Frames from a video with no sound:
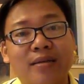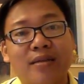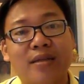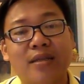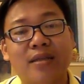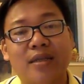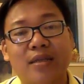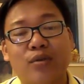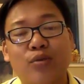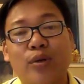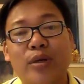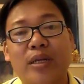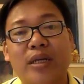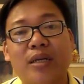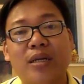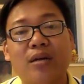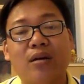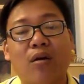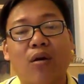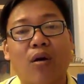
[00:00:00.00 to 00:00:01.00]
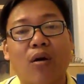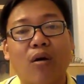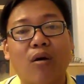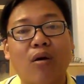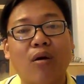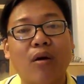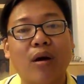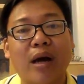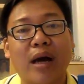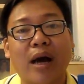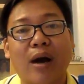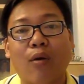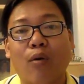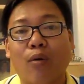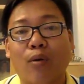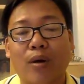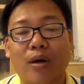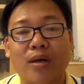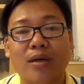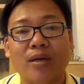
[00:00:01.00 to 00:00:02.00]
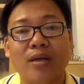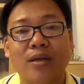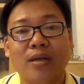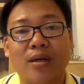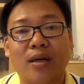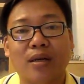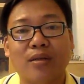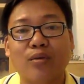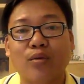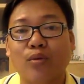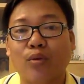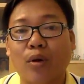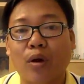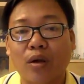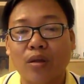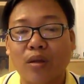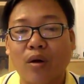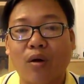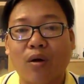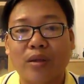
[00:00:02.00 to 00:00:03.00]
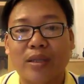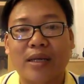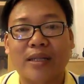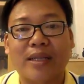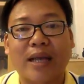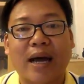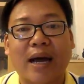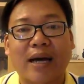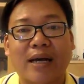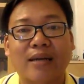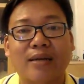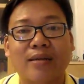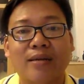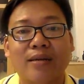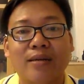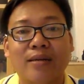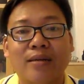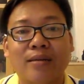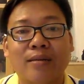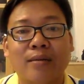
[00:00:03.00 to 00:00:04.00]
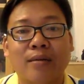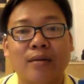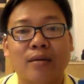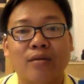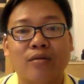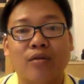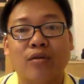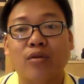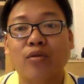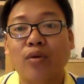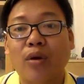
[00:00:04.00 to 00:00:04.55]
ซึ่งจะช่วยในเรื่องของข้อเข่ากระดูกข้อต่อต่างๆส่วน